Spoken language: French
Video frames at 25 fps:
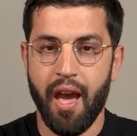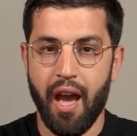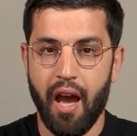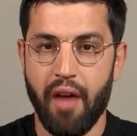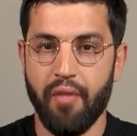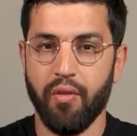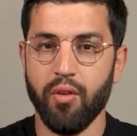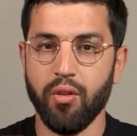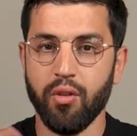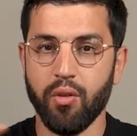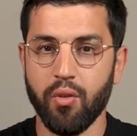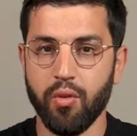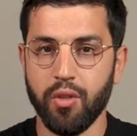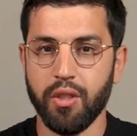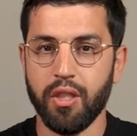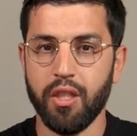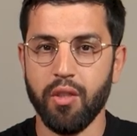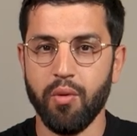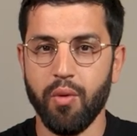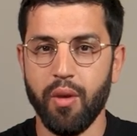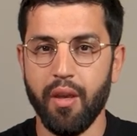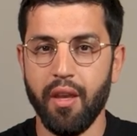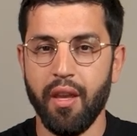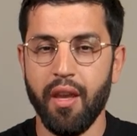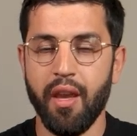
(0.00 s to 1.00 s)
Avant de
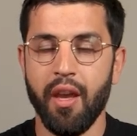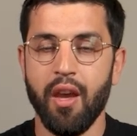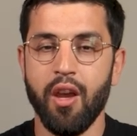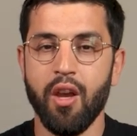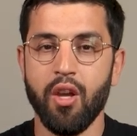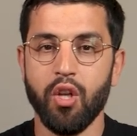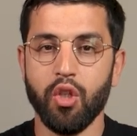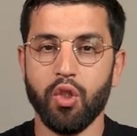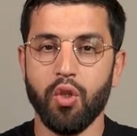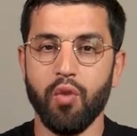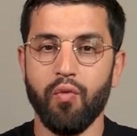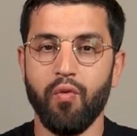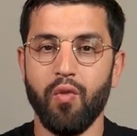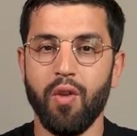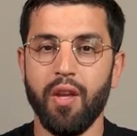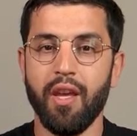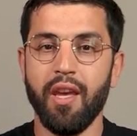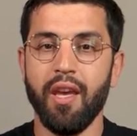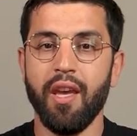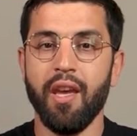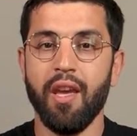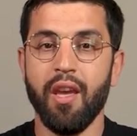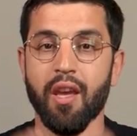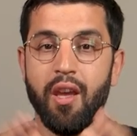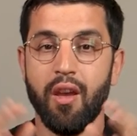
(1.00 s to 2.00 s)
continuer, je
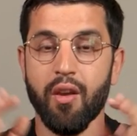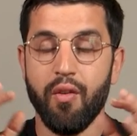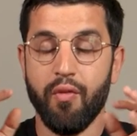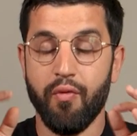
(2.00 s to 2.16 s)
voulais